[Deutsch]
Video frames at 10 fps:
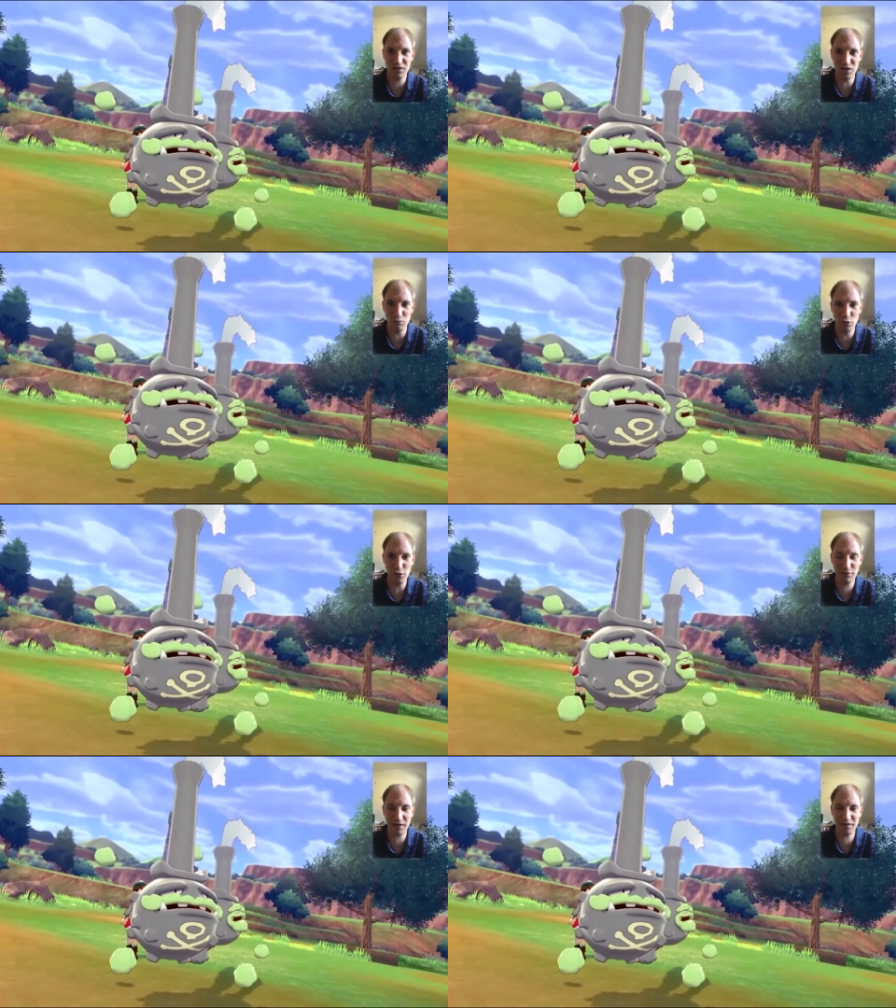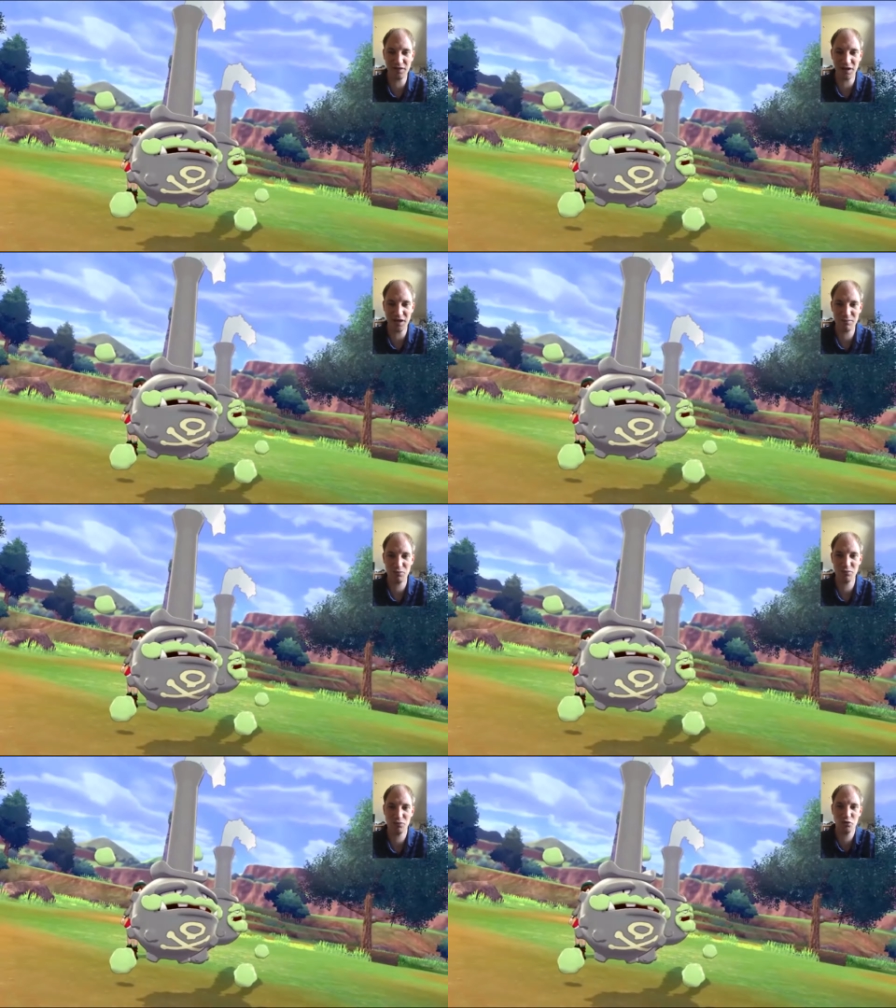die den Müll gefressen haben
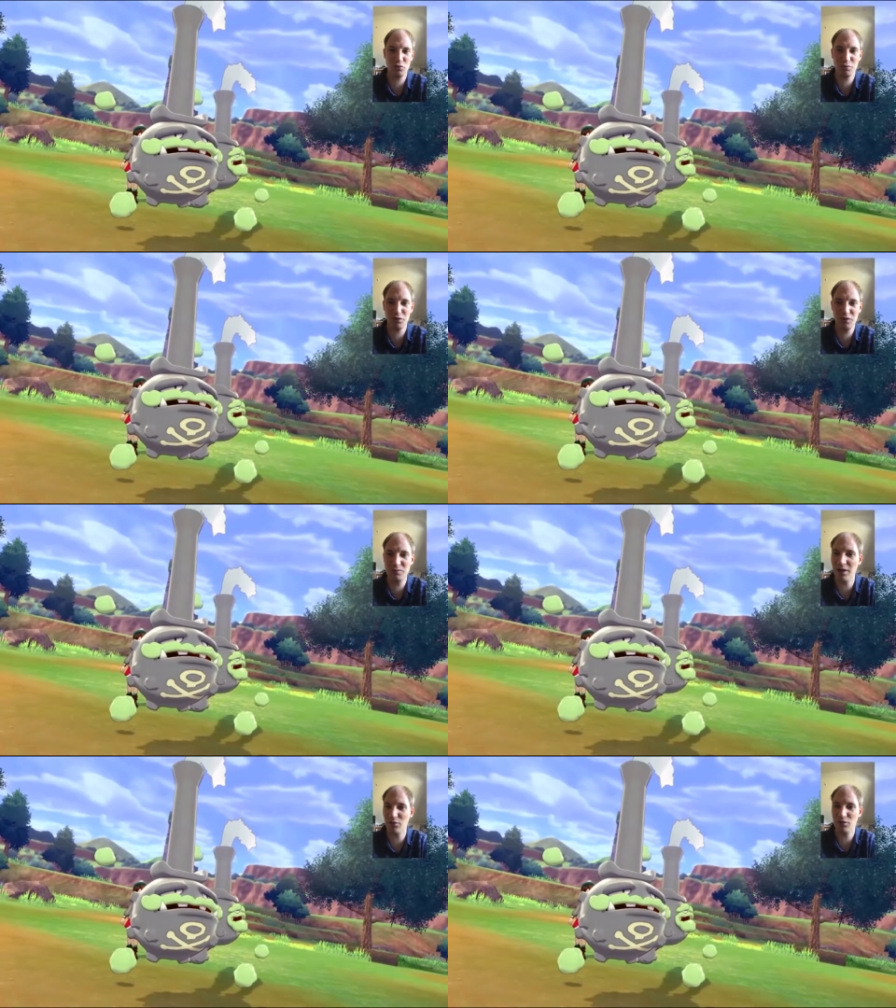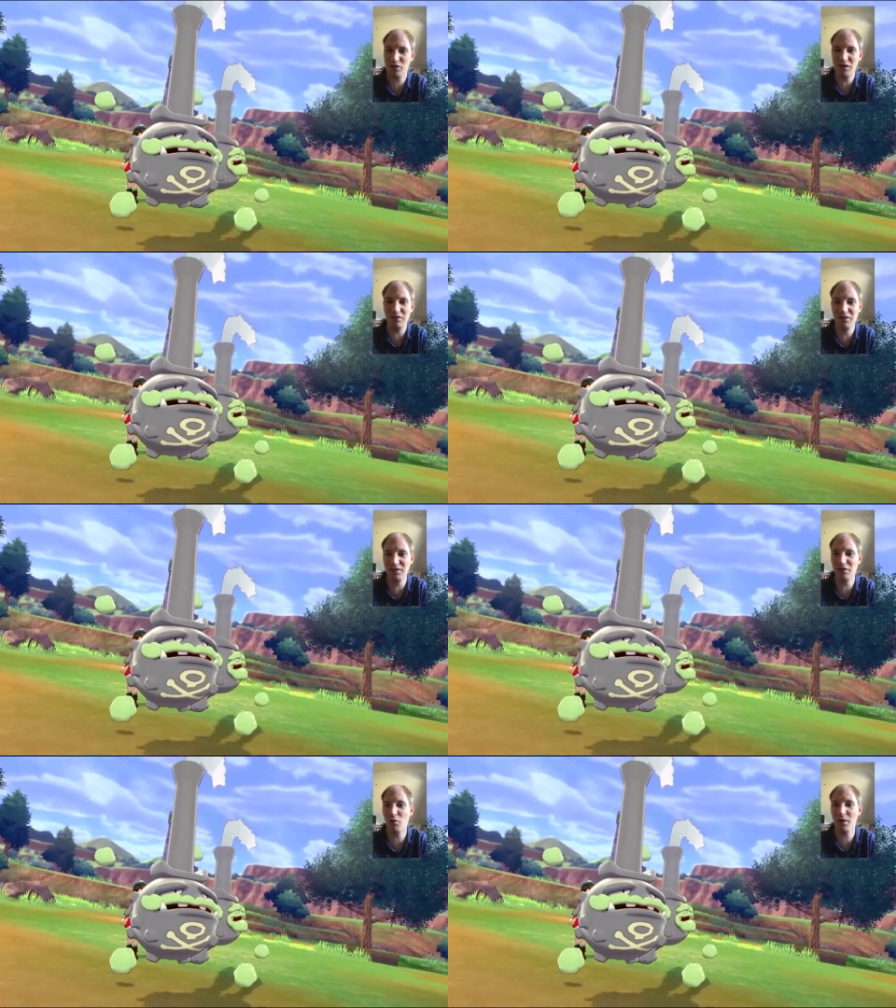und im Prinzip dadurch die Insel
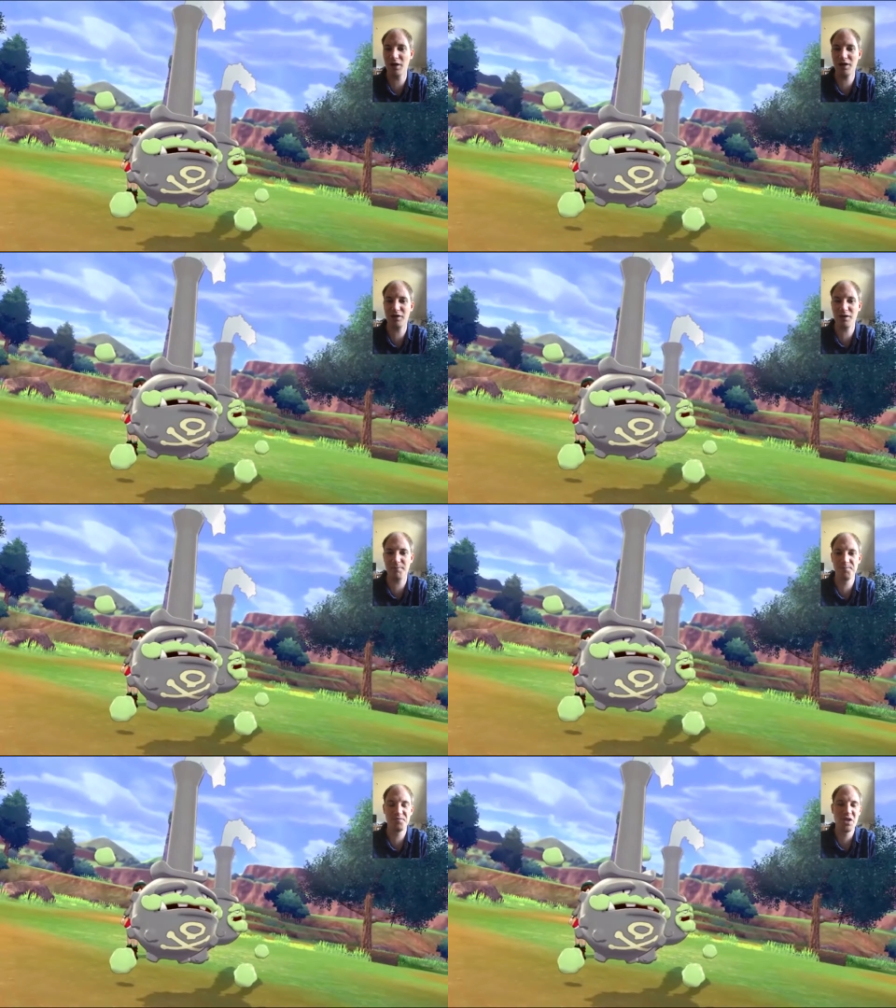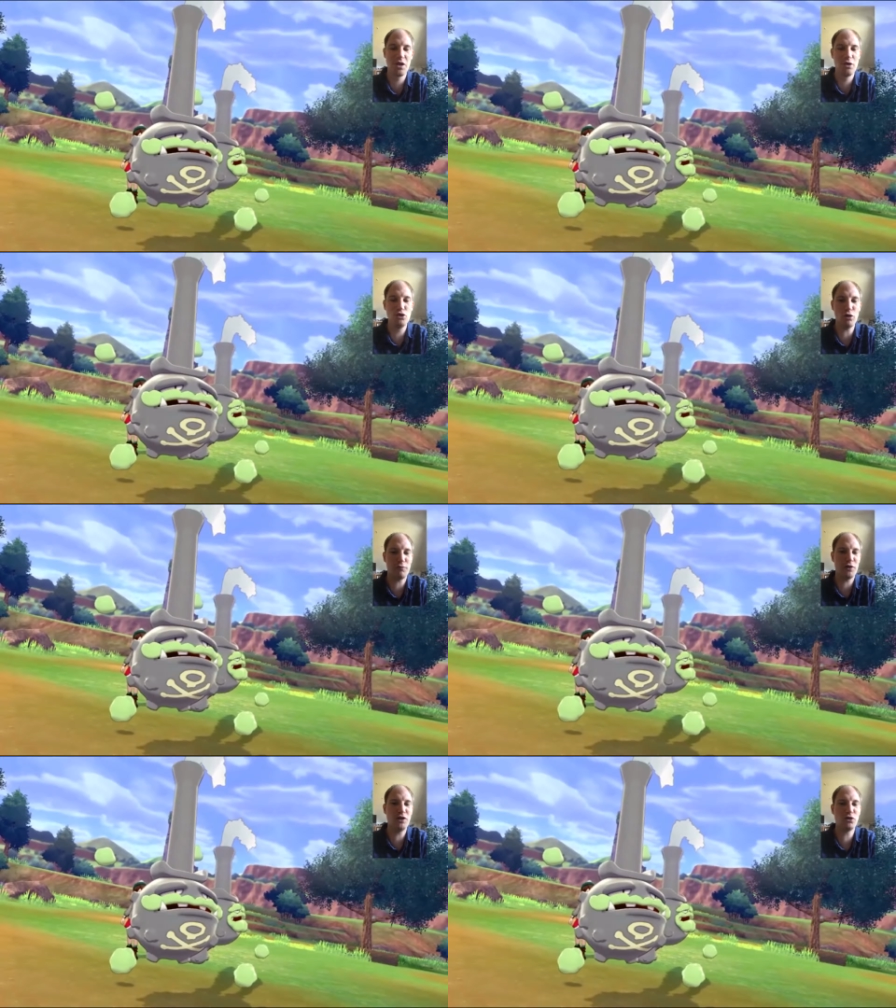sauber gehalten haben. Ja,
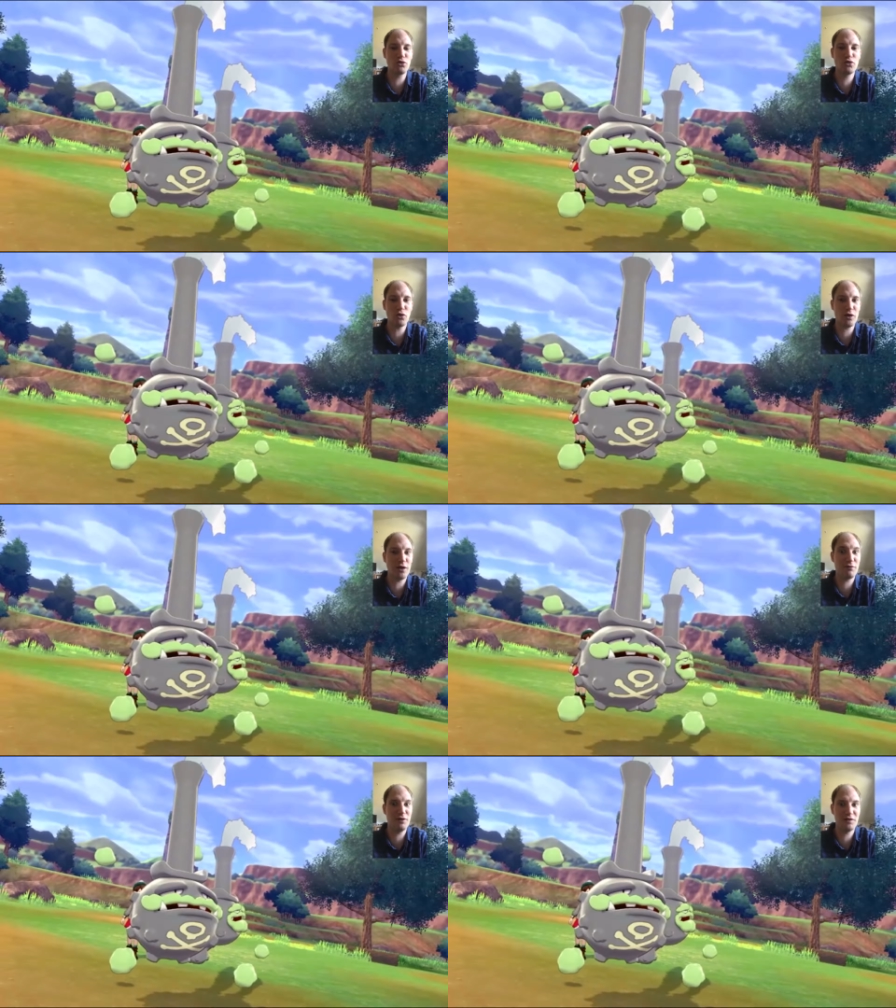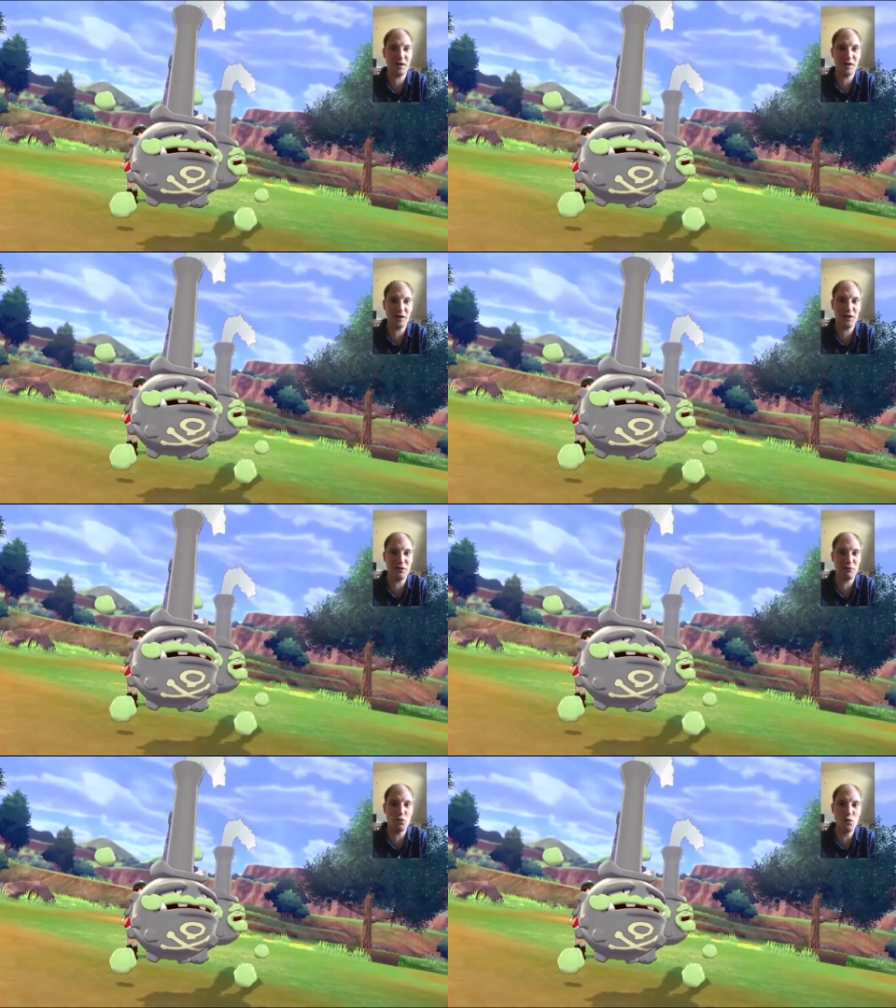von der Hintergrundstory her finde ich es eigentlich
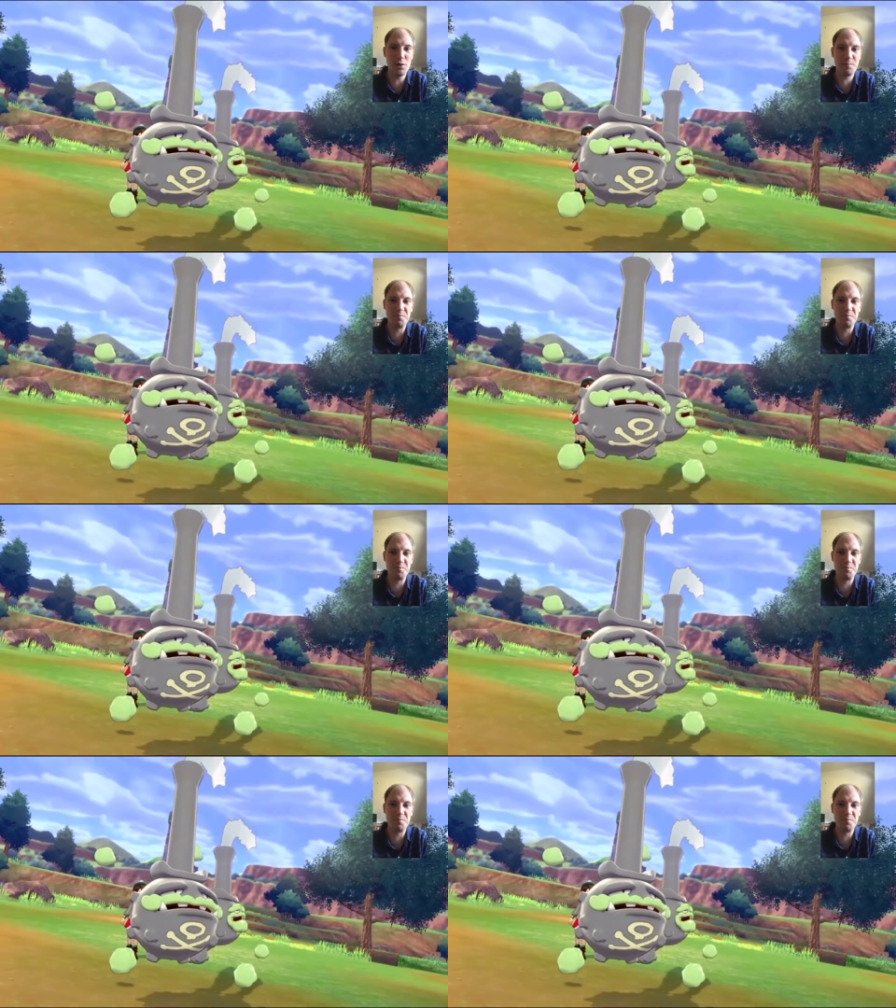relativ cool.